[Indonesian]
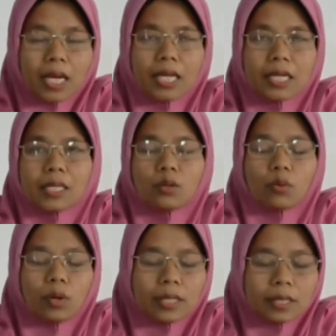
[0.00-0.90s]
lan
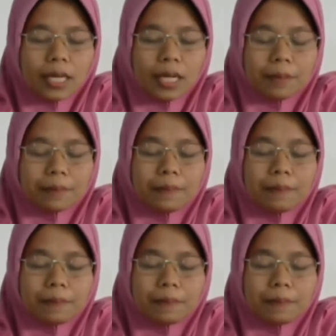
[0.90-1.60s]
iku ing dalem